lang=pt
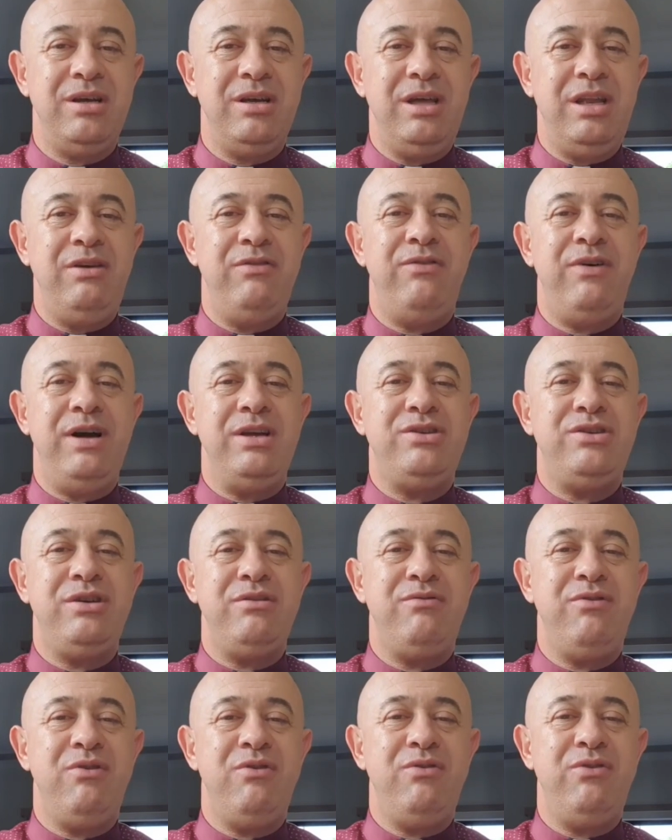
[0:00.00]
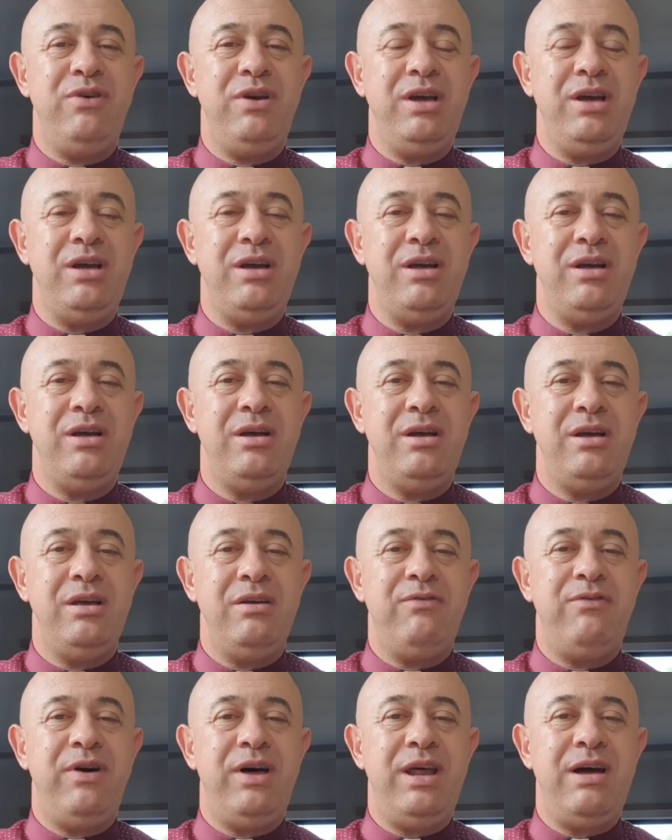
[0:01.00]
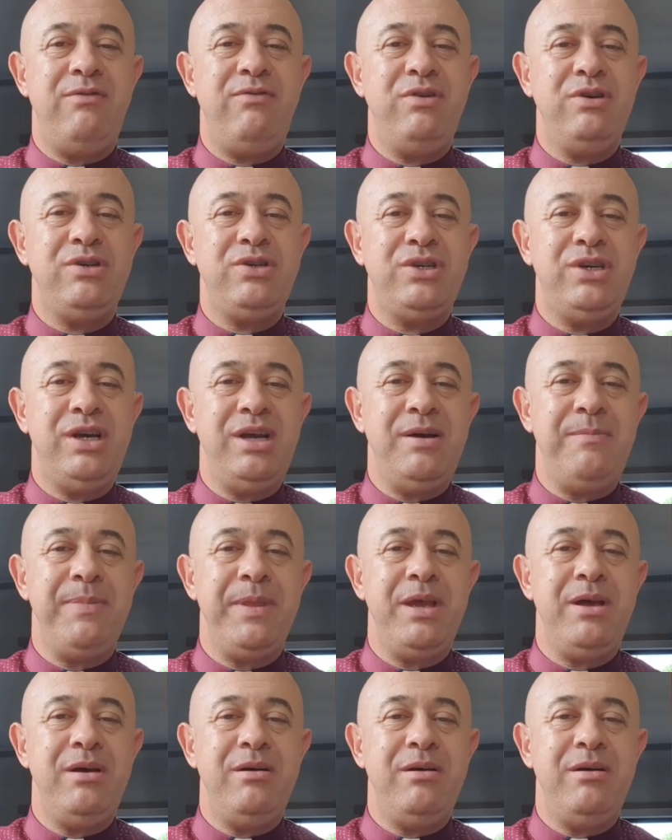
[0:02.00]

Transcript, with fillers: Ele vai te envolver e fará você